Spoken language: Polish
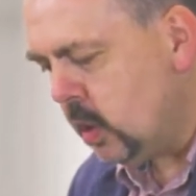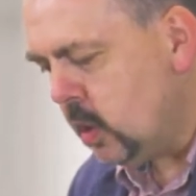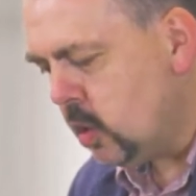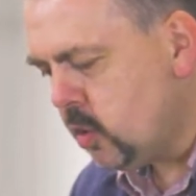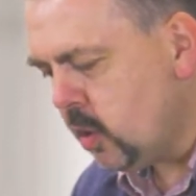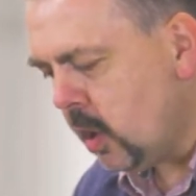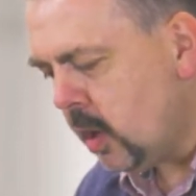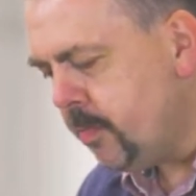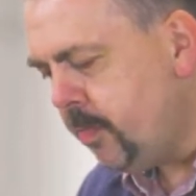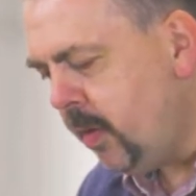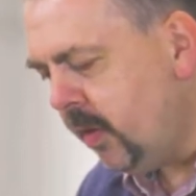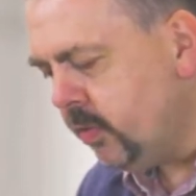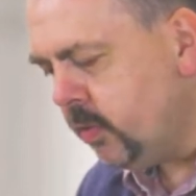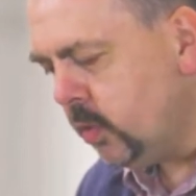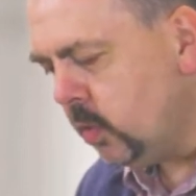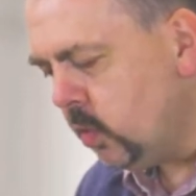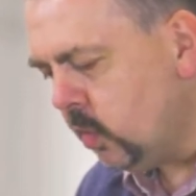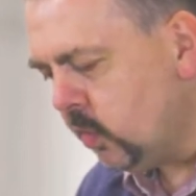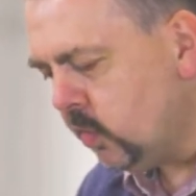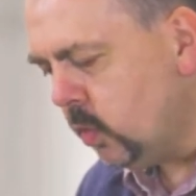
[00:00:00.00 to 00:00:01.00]
I rzekł Pan
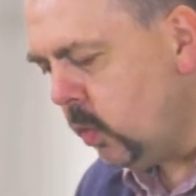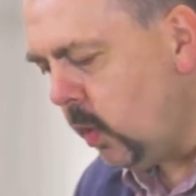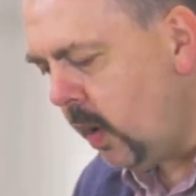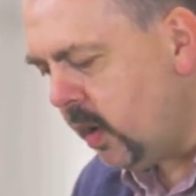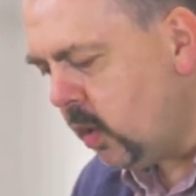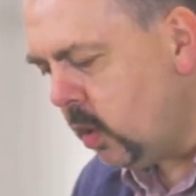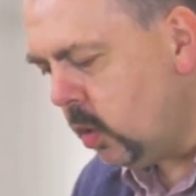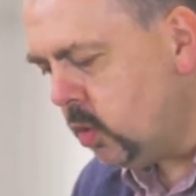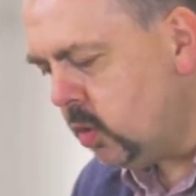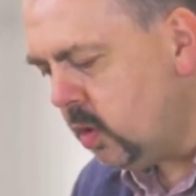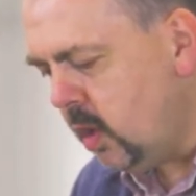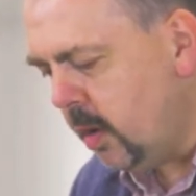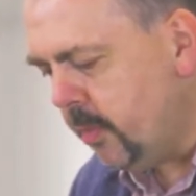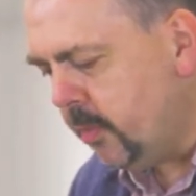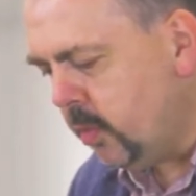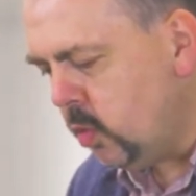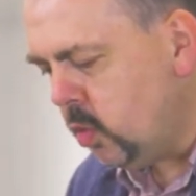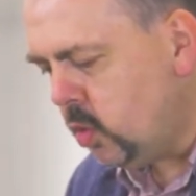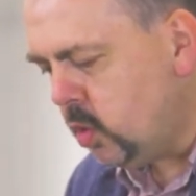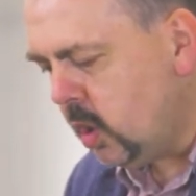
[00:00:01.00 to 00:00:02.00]
do Jozułego, nie
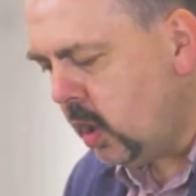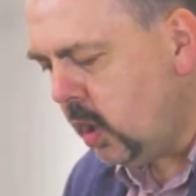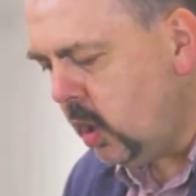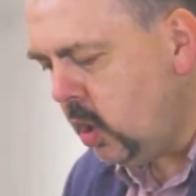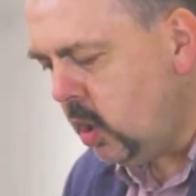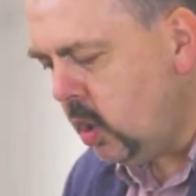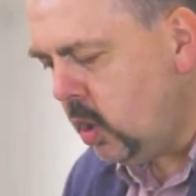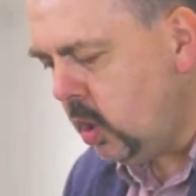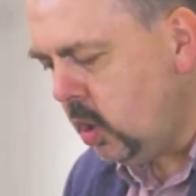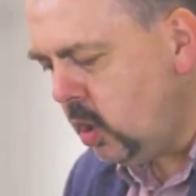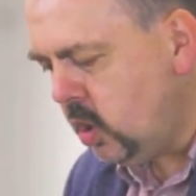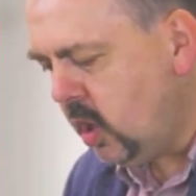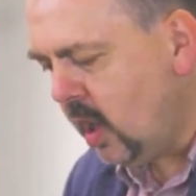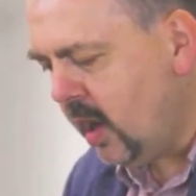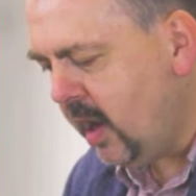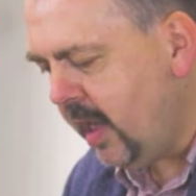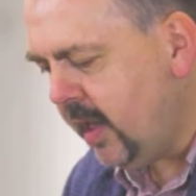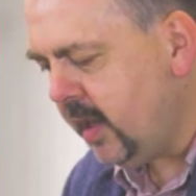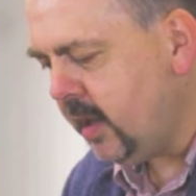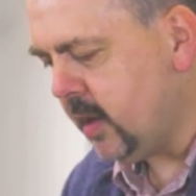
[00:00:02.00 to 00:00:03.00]
bój się i
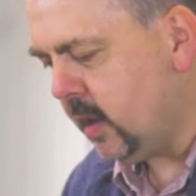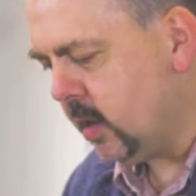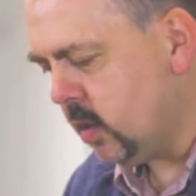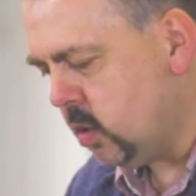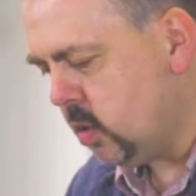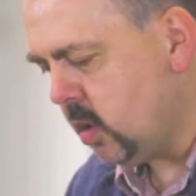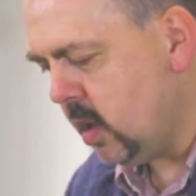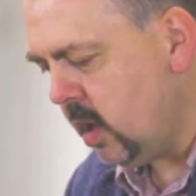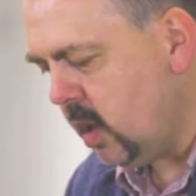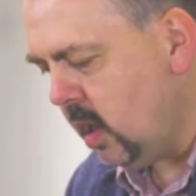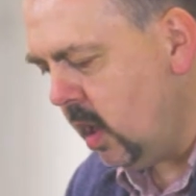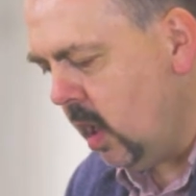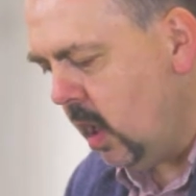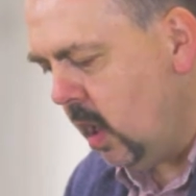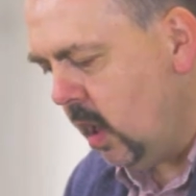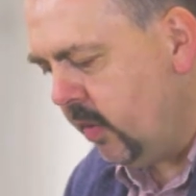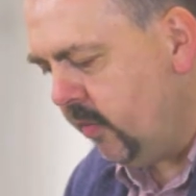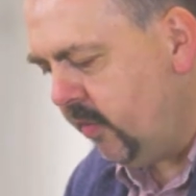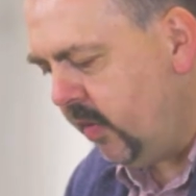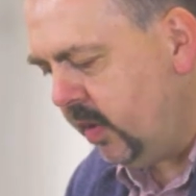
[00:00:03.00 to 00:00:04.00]
nie lękaj się.
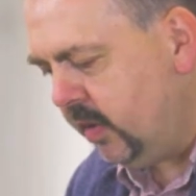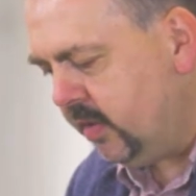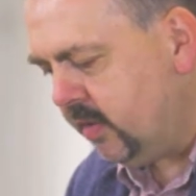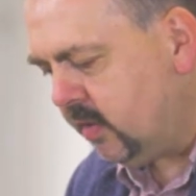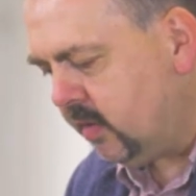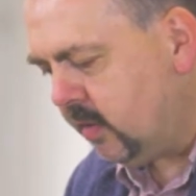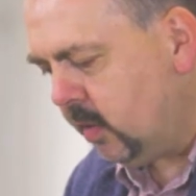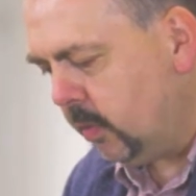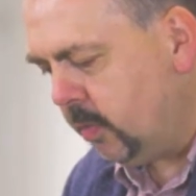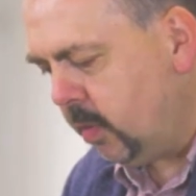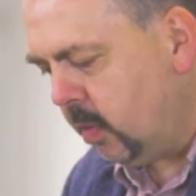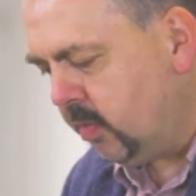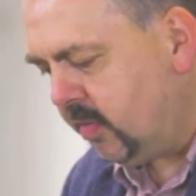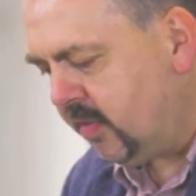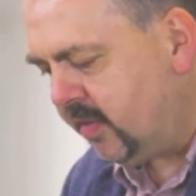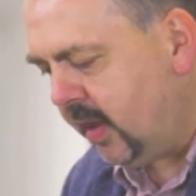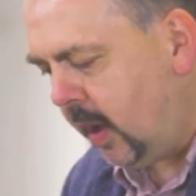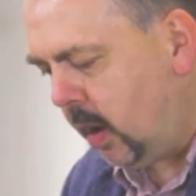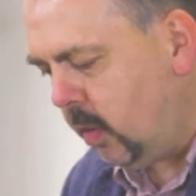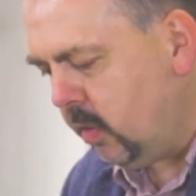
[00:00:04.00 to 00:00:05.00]
Weź z sobą
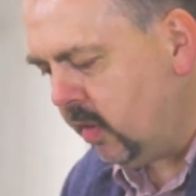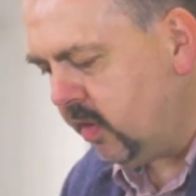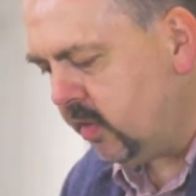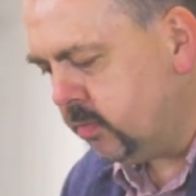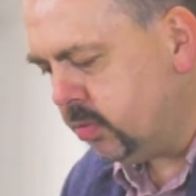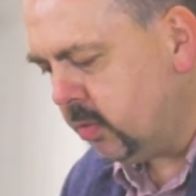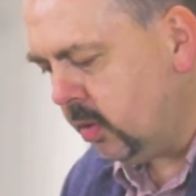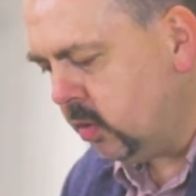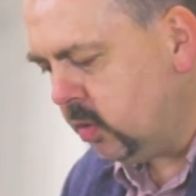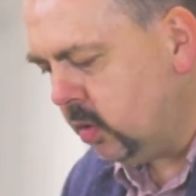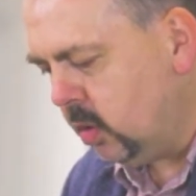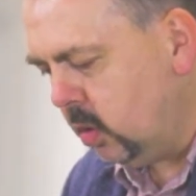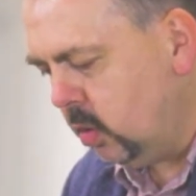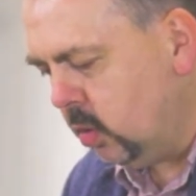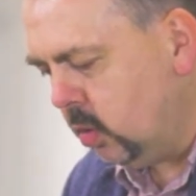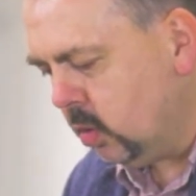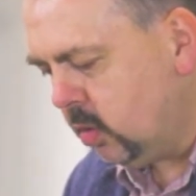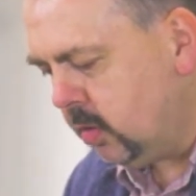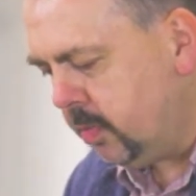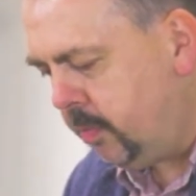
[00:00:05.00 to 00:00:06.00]
cały zbrojny
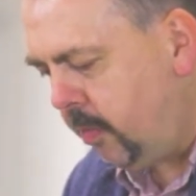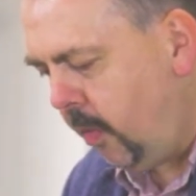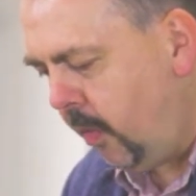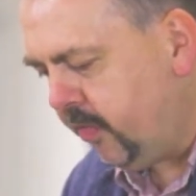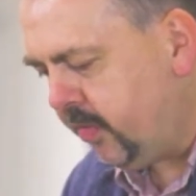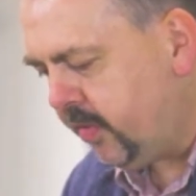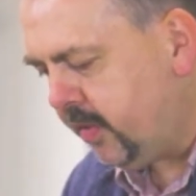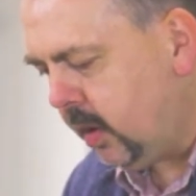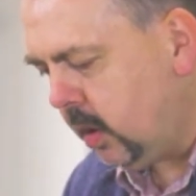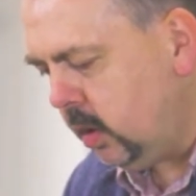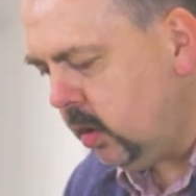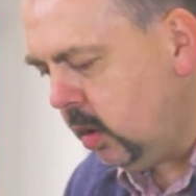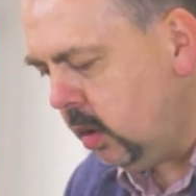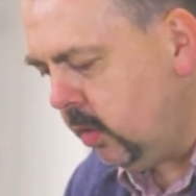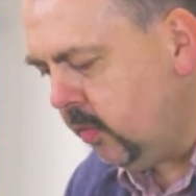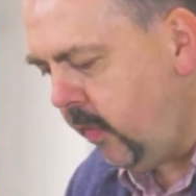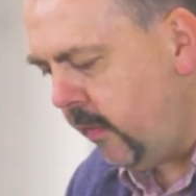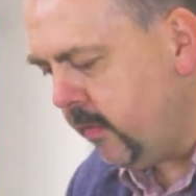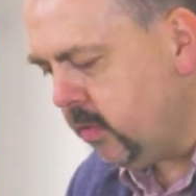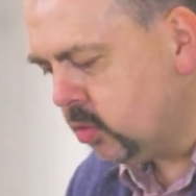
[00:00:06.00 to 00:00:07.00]
lud, powstań
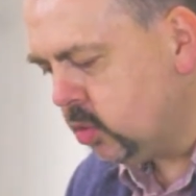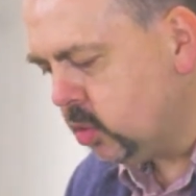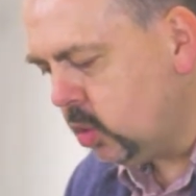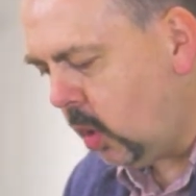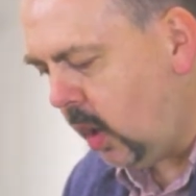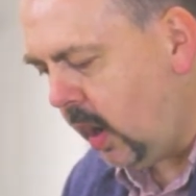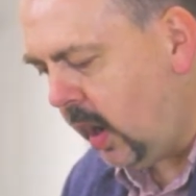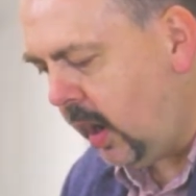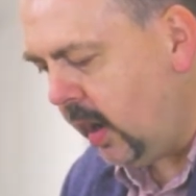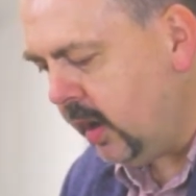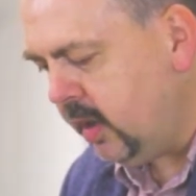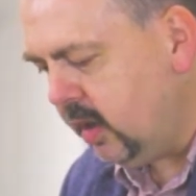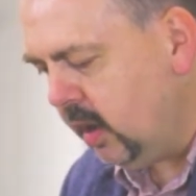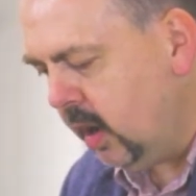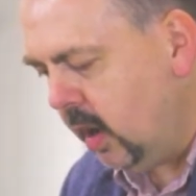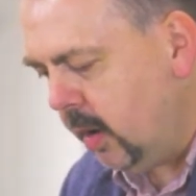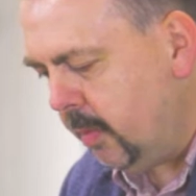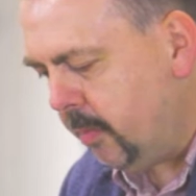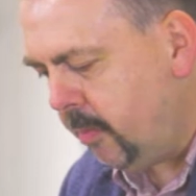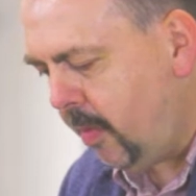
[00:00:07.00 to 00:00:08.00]
i wyrusz do Aj.
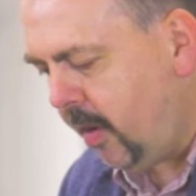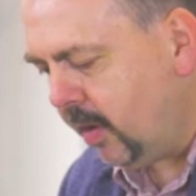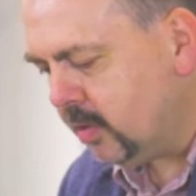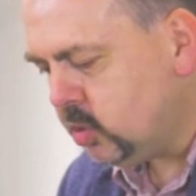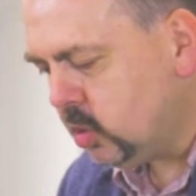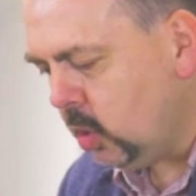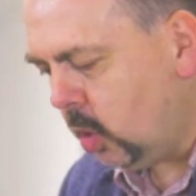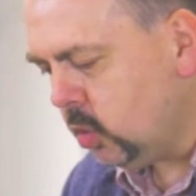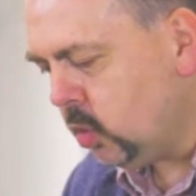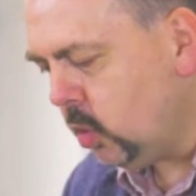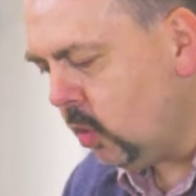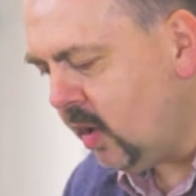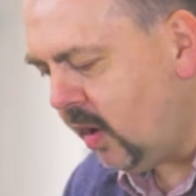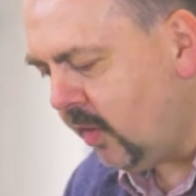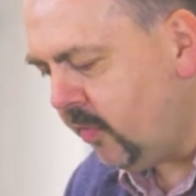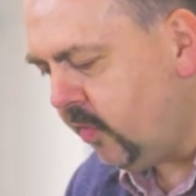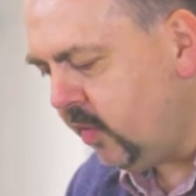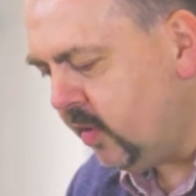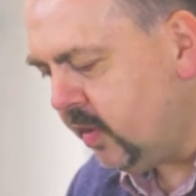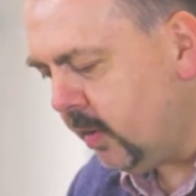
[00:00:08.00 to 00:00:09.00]
Patrz, oto
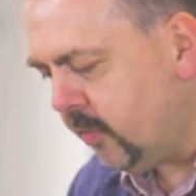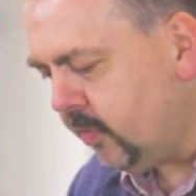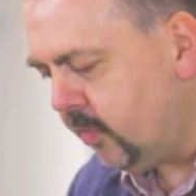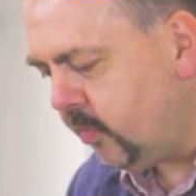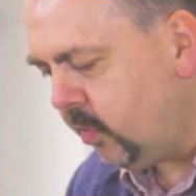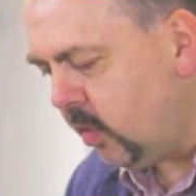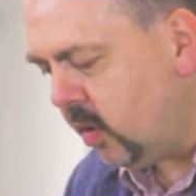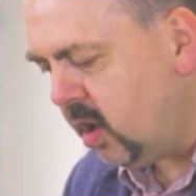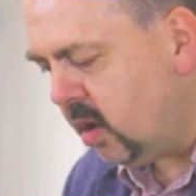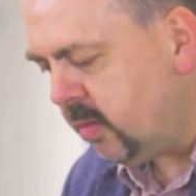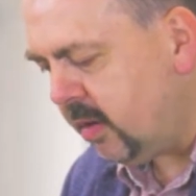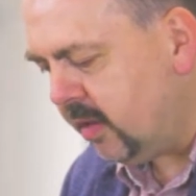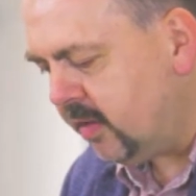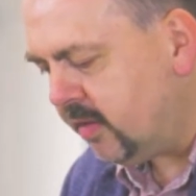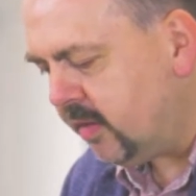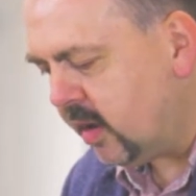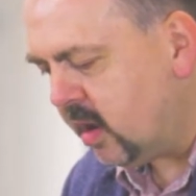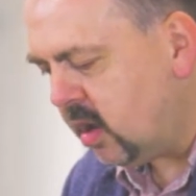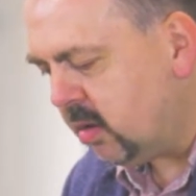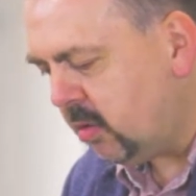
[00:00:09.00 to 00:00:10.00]
ja wydam w Twoje
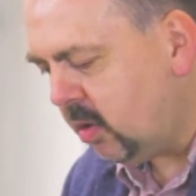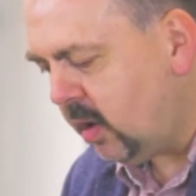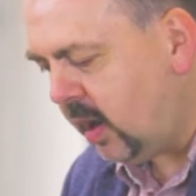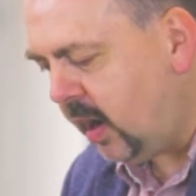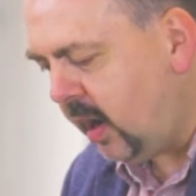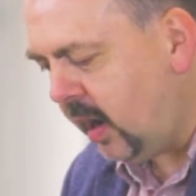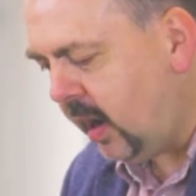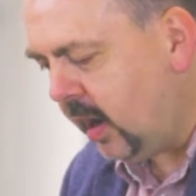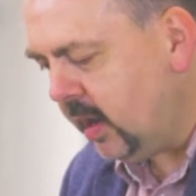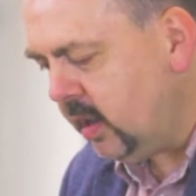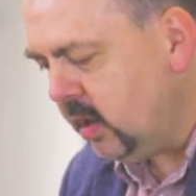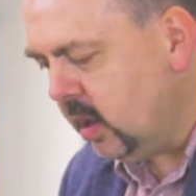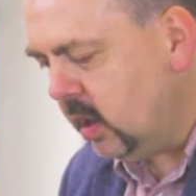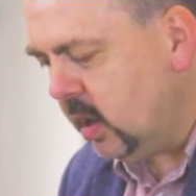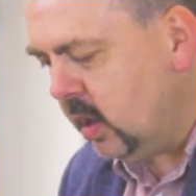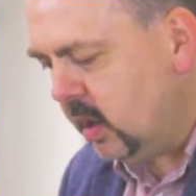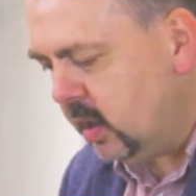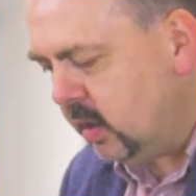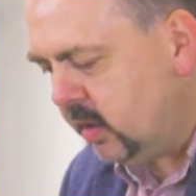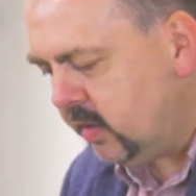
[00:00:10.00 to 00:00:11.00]
ręce króla Aj
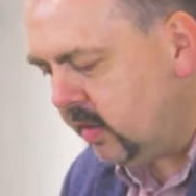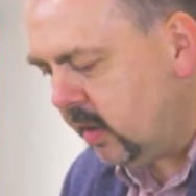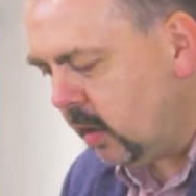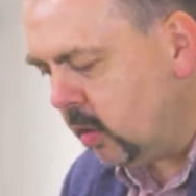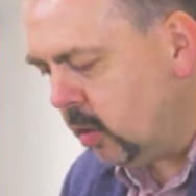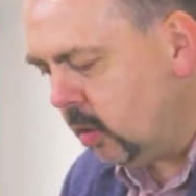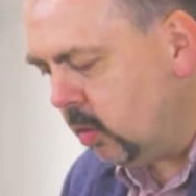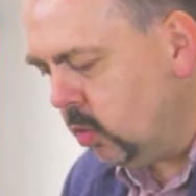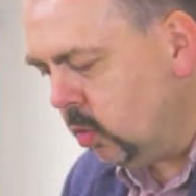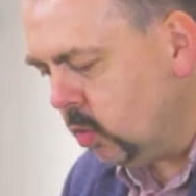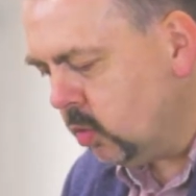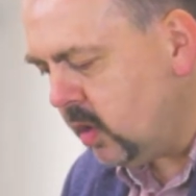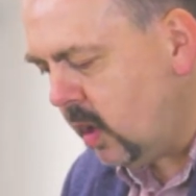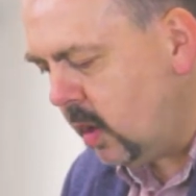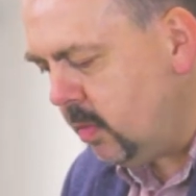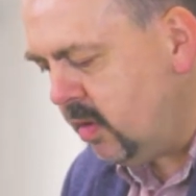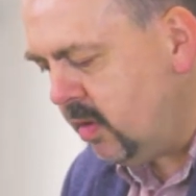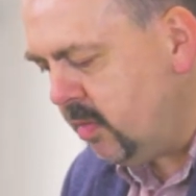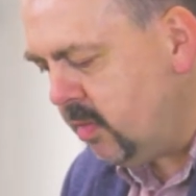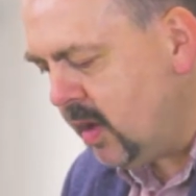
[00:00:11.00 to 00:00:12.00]
z jego
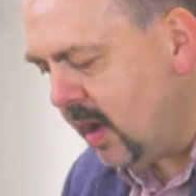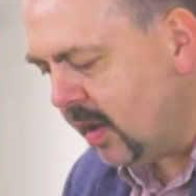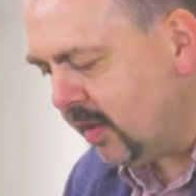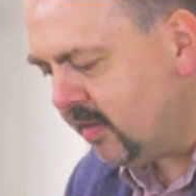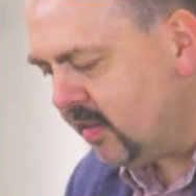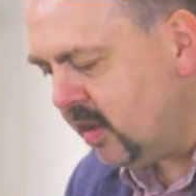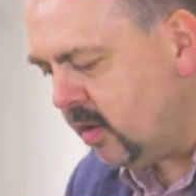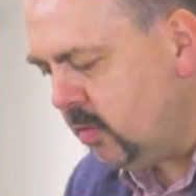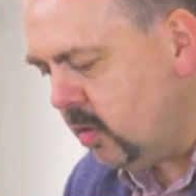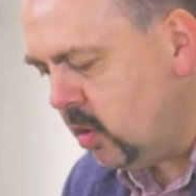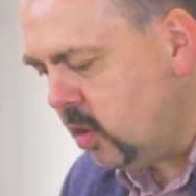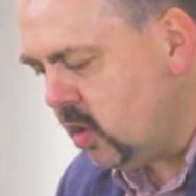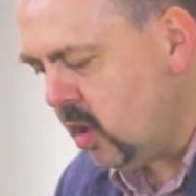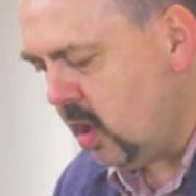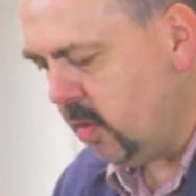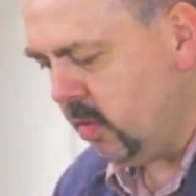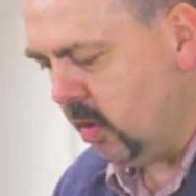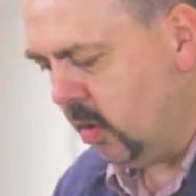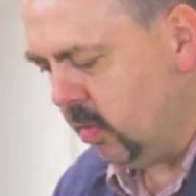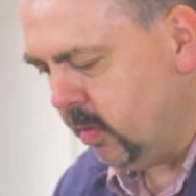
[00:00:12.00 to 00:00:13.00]
ludem, miastem i
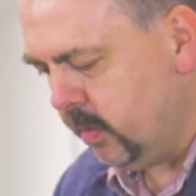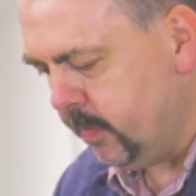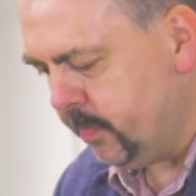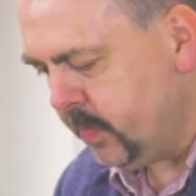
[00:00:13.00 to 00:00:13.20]
ziemią.